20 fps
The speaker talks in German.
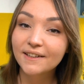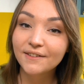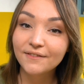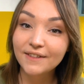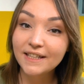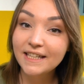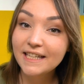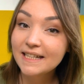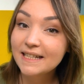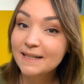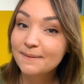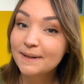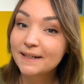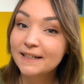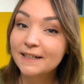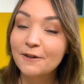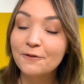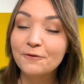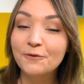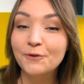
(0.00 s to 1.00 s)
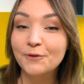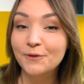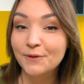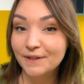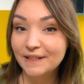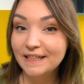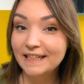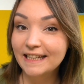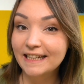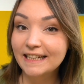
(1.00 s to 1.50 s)
Wie die jetzt aber genau
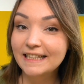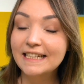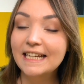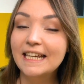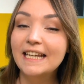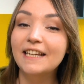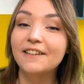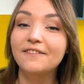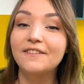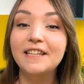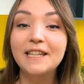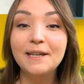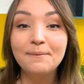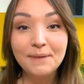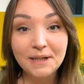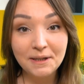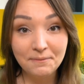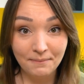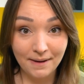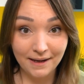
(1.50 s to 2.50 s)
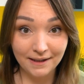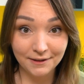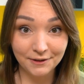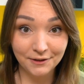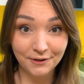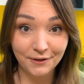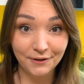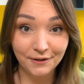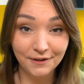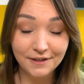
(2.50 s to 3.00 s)
funktioniert, wie ihr mitmachen
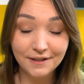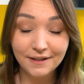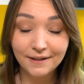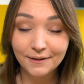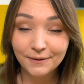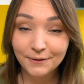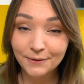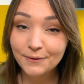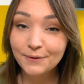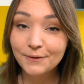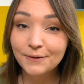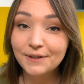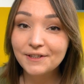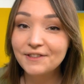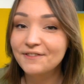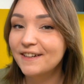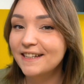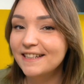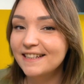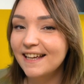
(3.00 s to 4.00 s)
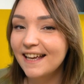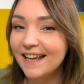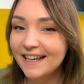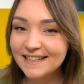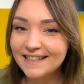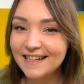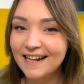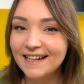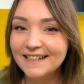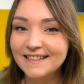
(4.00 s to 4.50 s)
könnt und welche
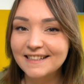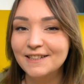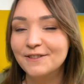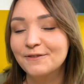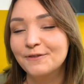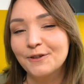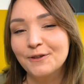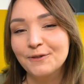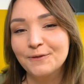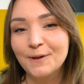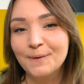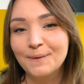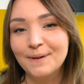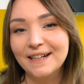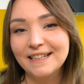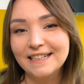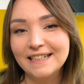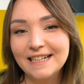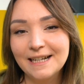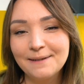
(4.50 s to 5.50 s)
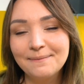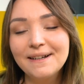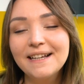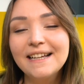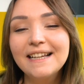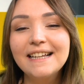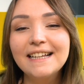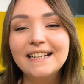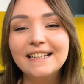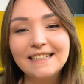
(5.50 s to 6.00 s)
Extras ich für euch vorbereitet habe,
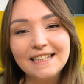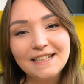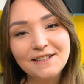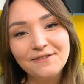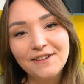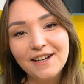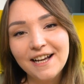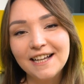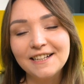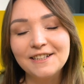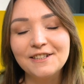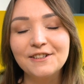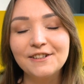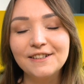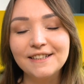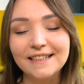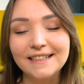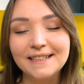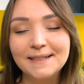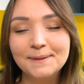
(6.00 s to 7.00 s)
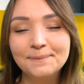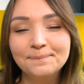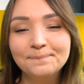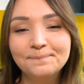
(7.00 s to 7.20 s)
das verrate ich euch jetzt.